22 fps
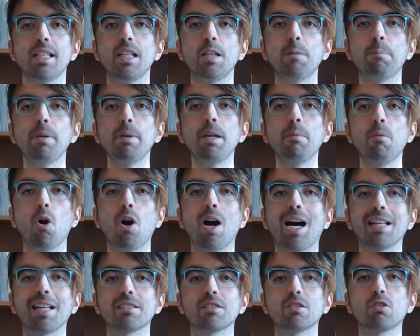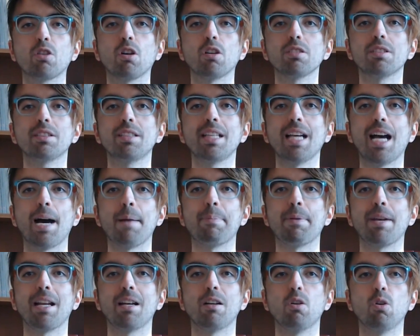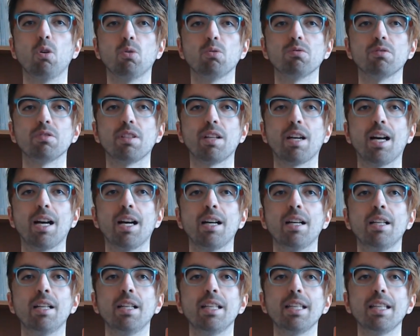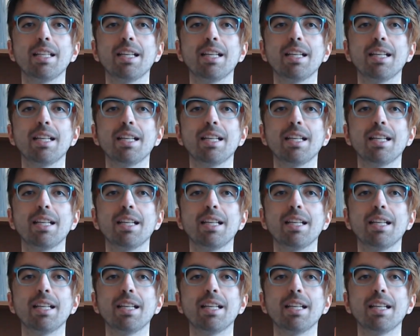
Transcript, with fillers: Il primo atto si apre a Londra,